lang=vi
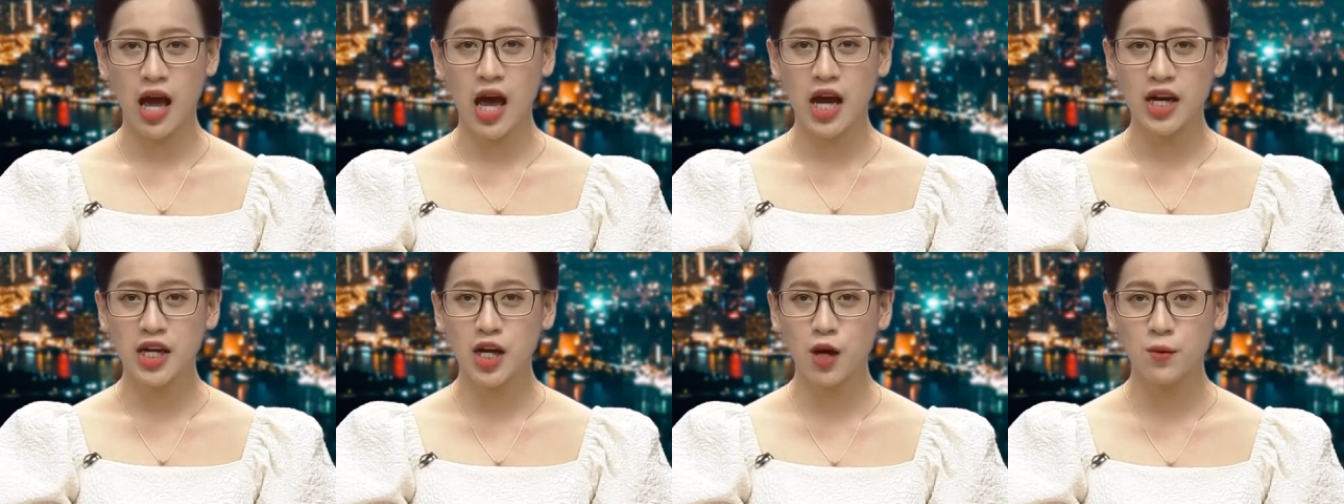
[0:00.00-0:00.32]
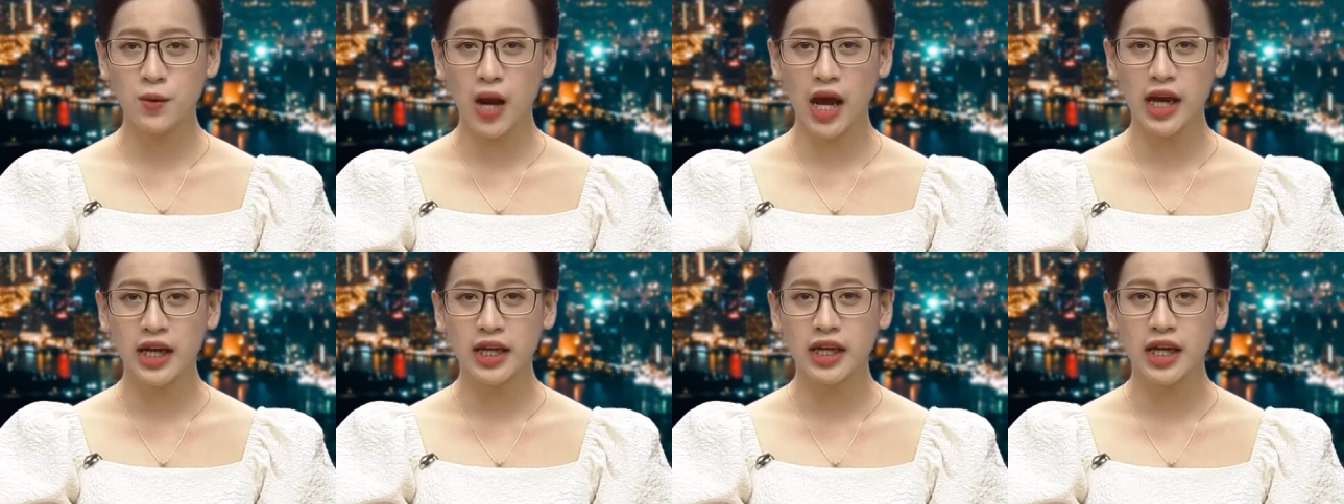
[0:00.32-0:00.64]
Điều
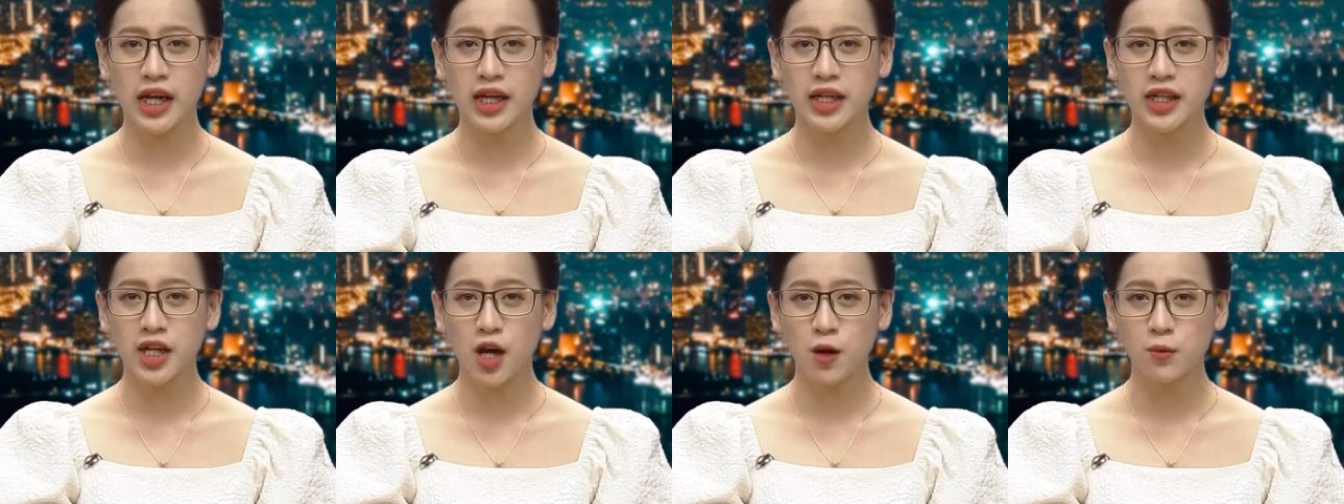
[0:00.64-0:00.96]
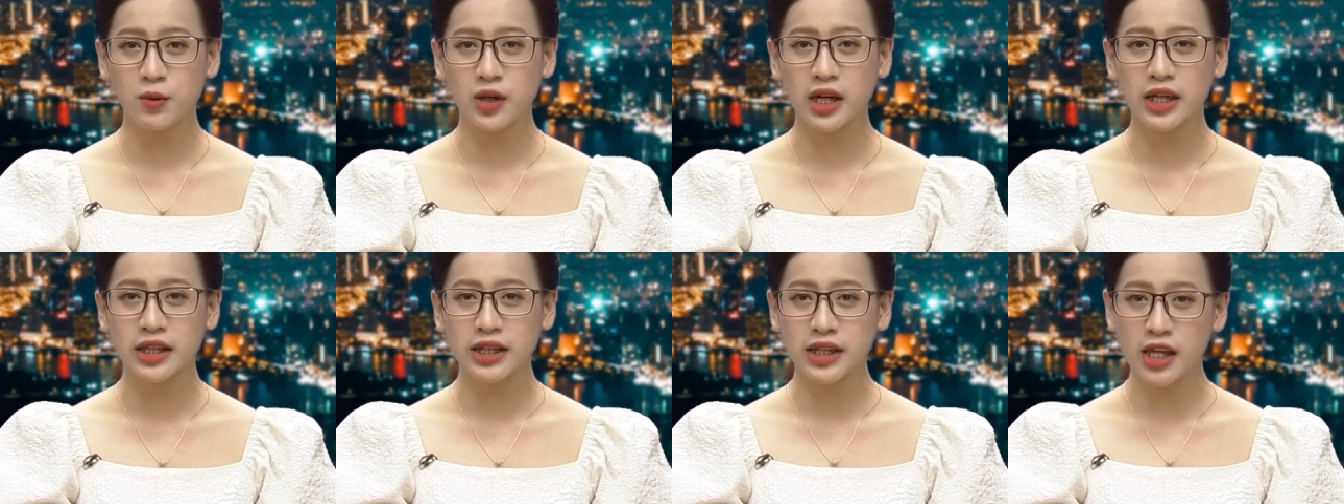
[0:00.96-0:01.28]
này khiến nhiều
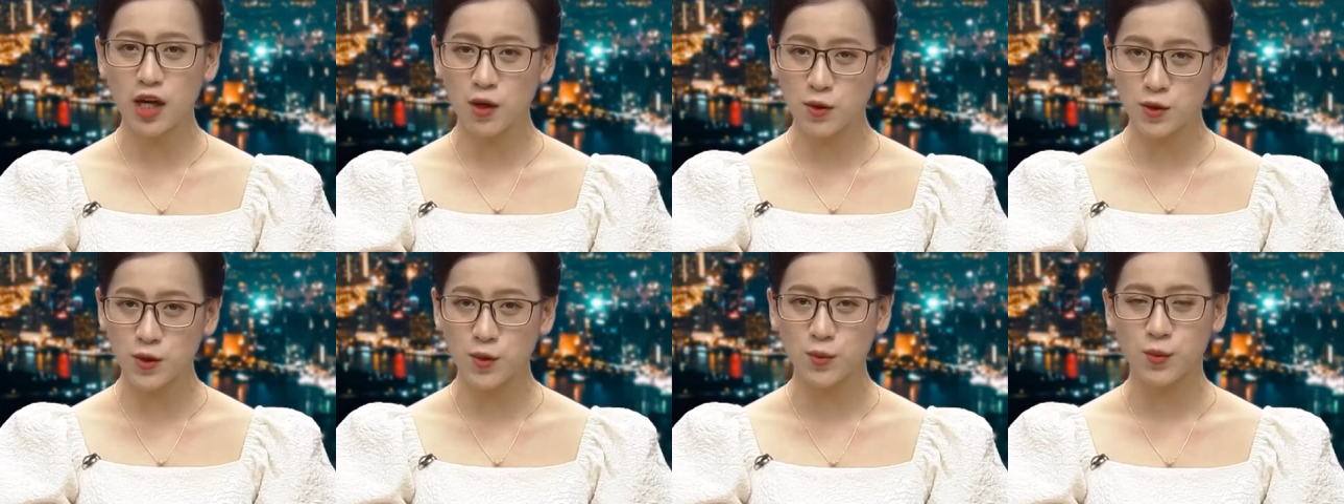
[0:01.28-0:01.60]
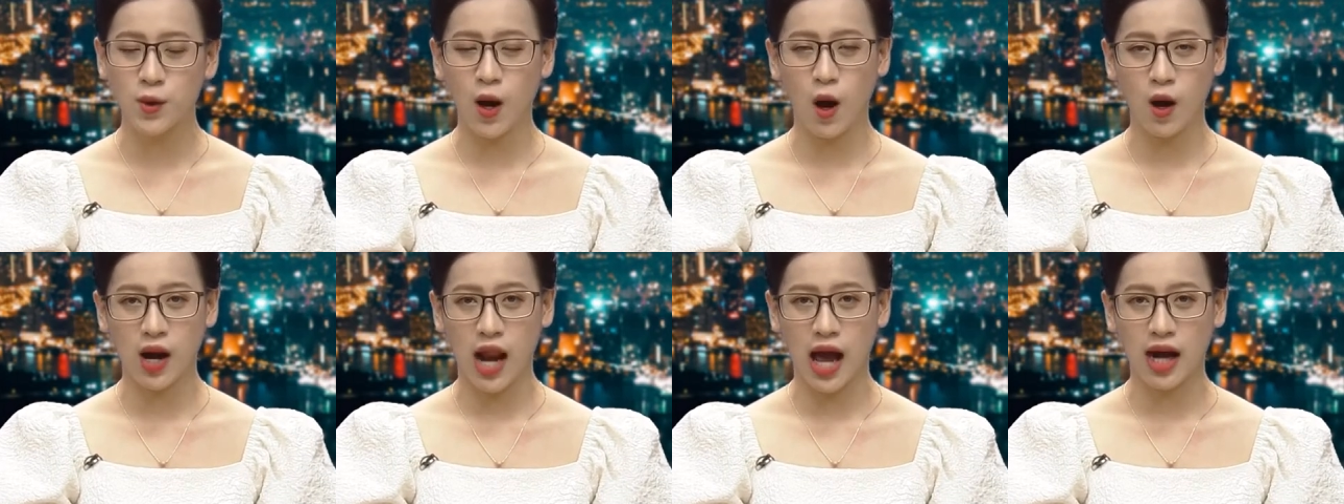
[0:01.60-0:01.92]
người tiêu dùng
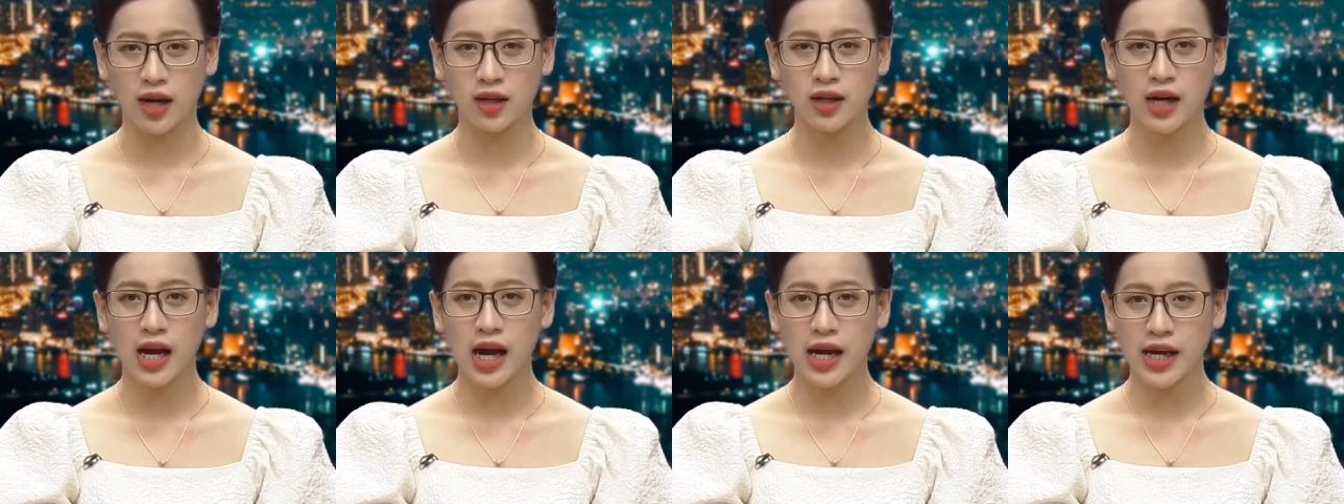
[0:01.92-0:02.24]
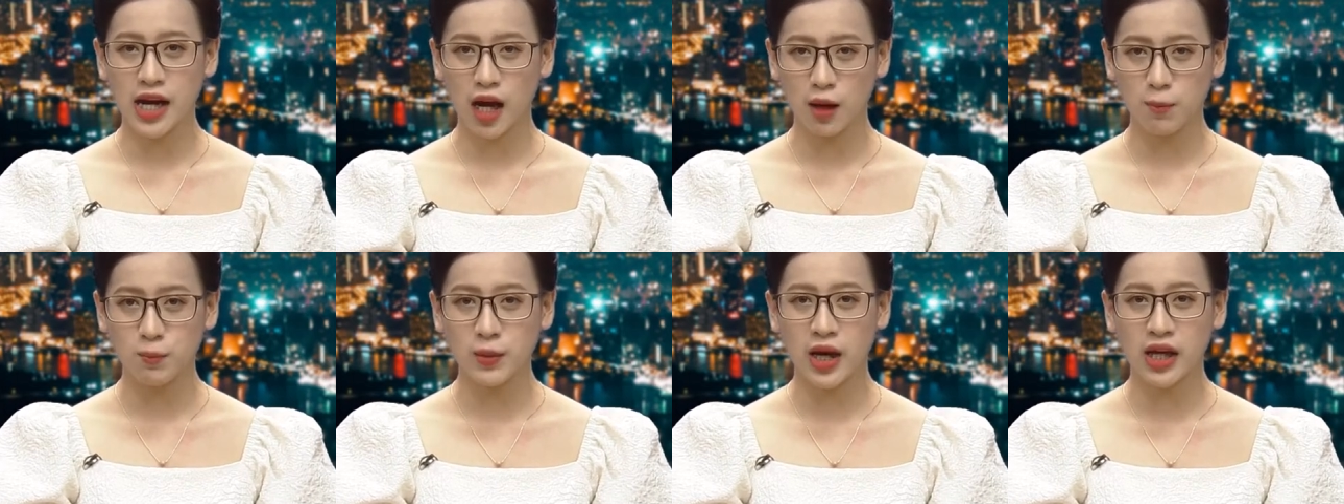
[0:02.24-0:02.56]
lo lắng,
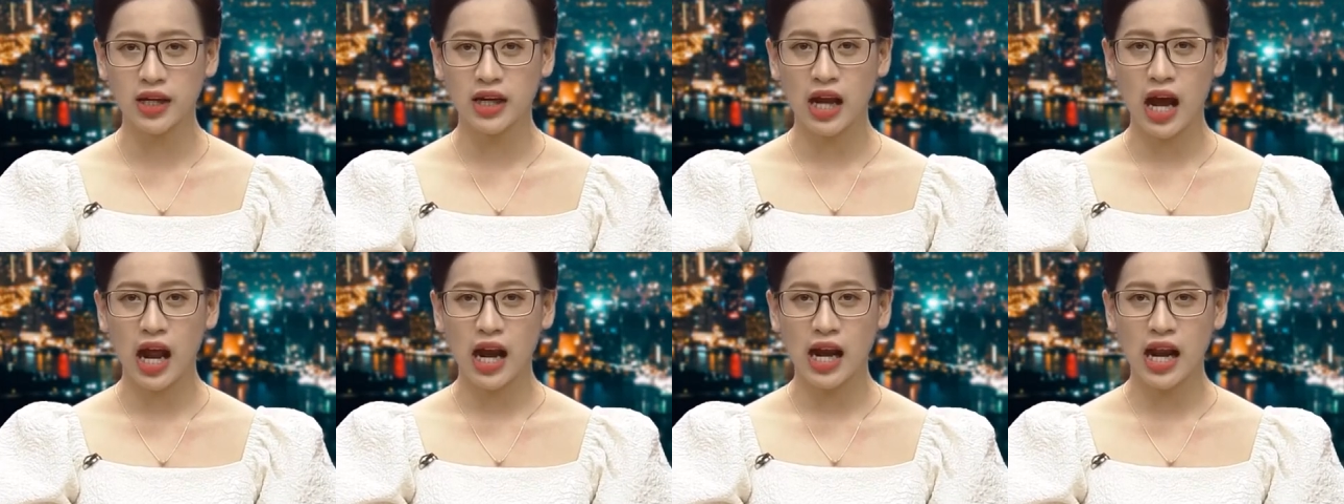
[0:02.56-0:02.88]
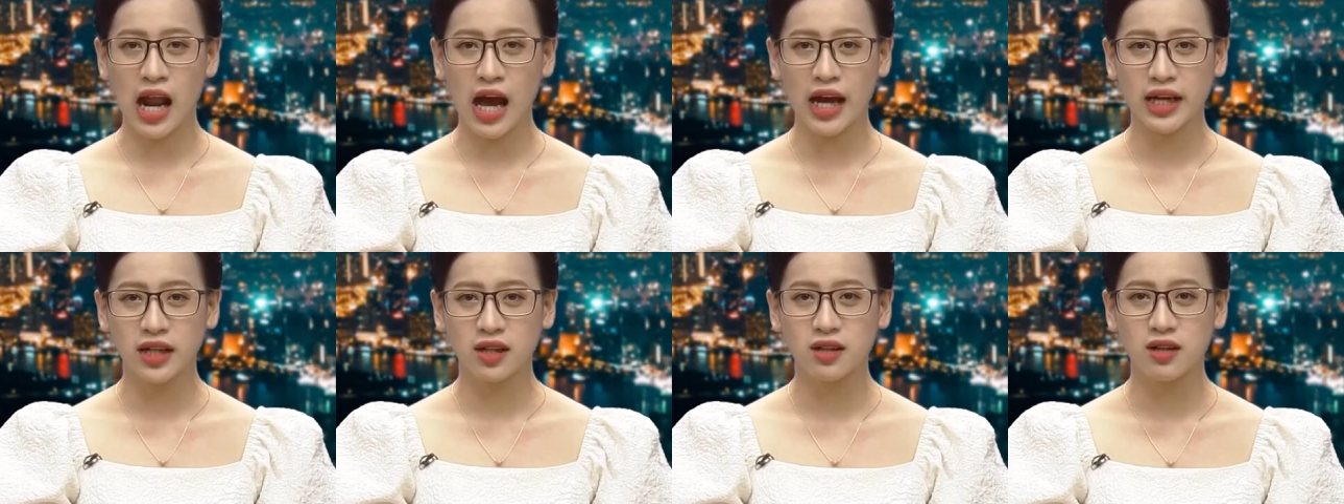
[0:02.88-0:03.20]
đặc biệt
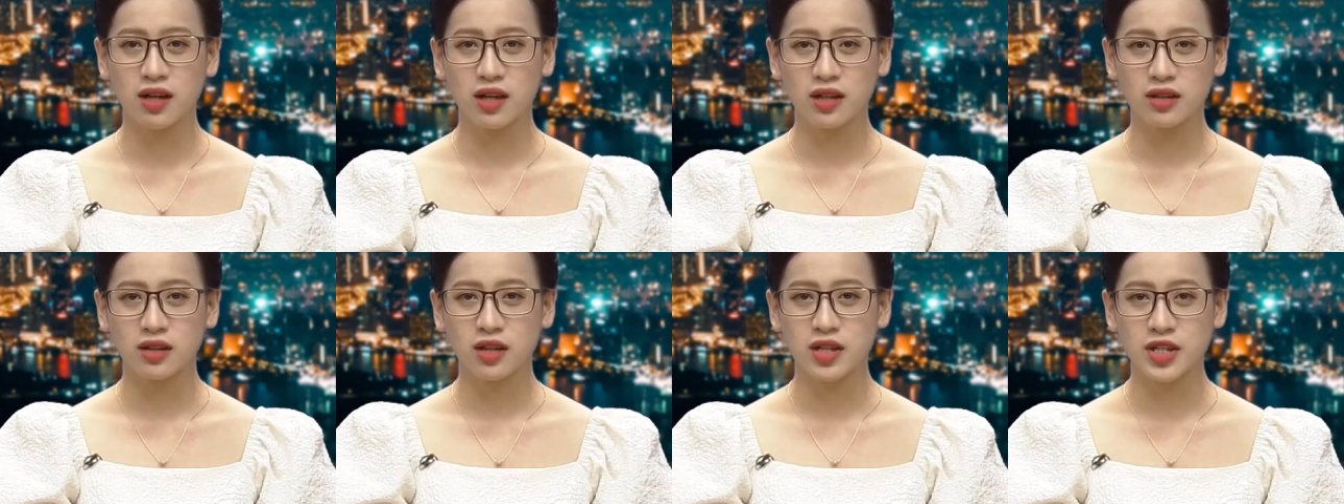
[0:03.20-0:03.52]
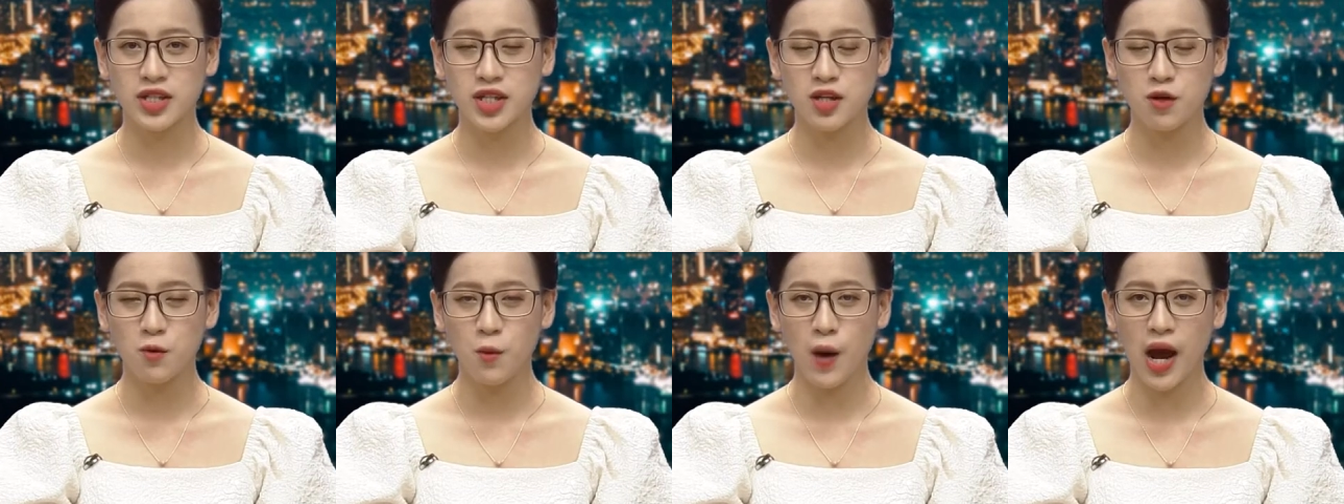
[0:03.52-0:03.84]
là ảnh hưởng tới
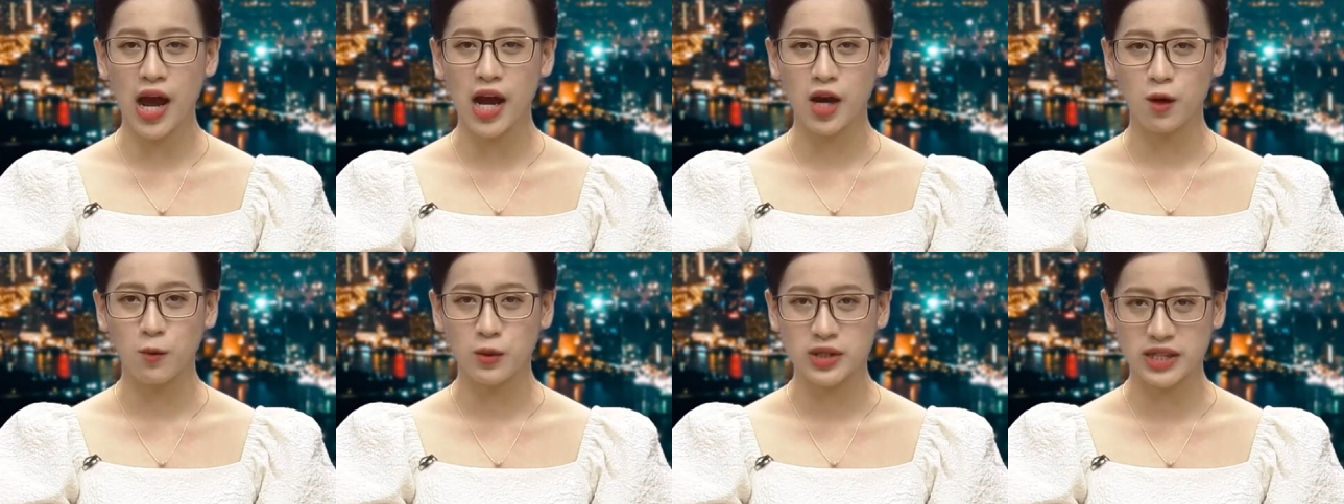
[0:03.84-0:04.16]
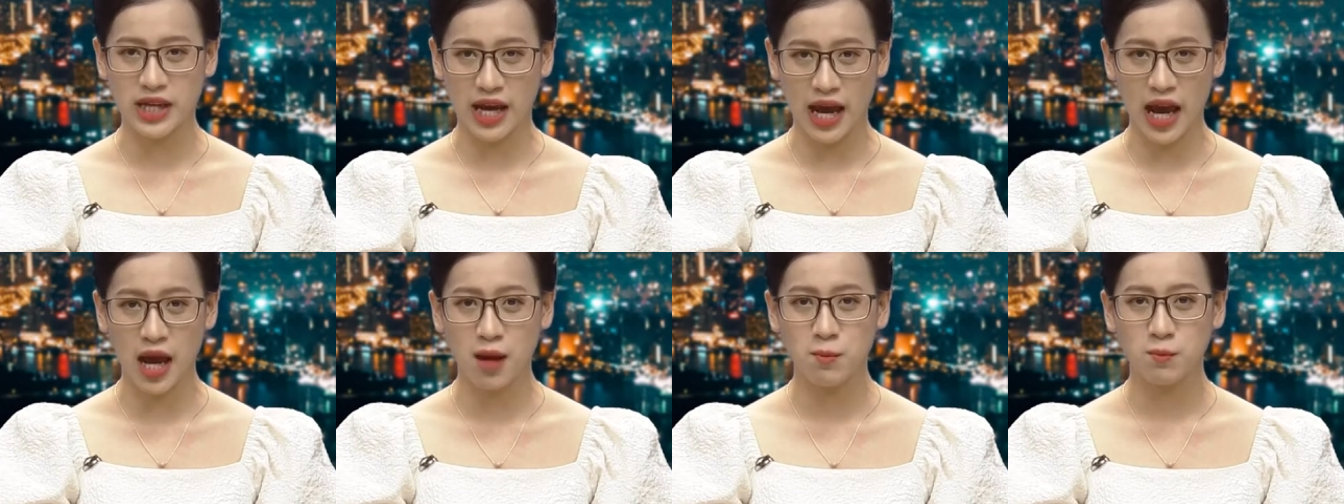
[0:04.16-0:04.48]
sức khỏe của
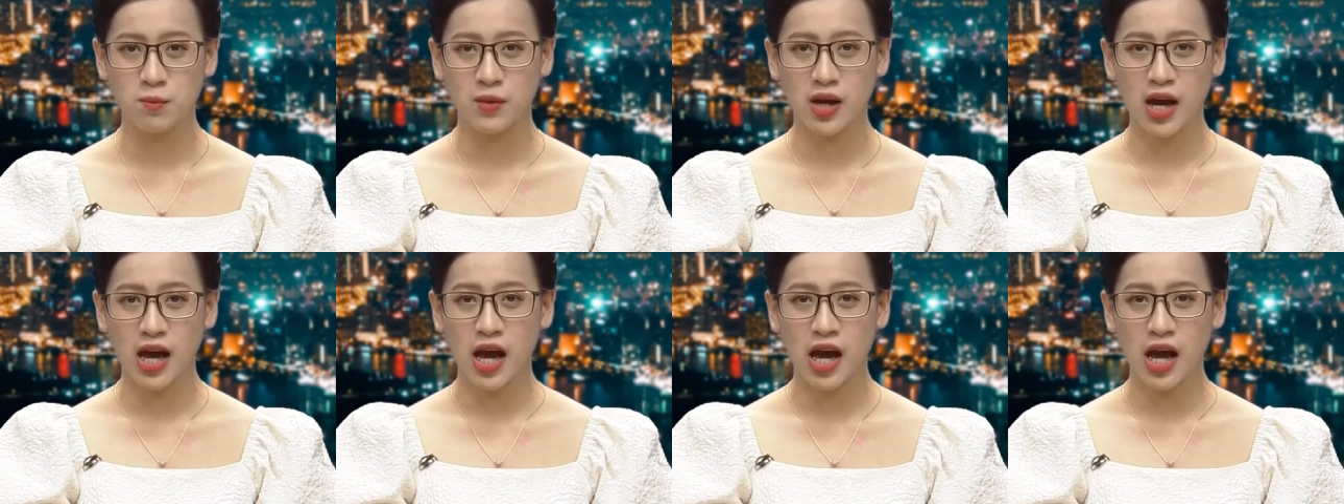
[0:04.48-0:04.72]
trẻ em.